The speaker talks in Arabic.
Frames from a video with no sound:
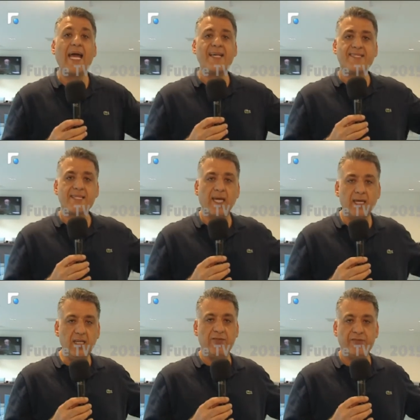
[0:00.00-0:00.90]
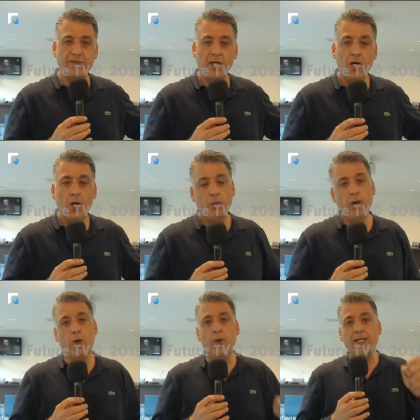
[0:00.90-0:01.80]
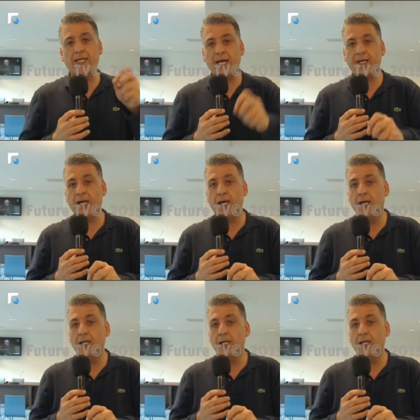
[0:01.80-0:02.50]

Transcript: السخيف وهو كان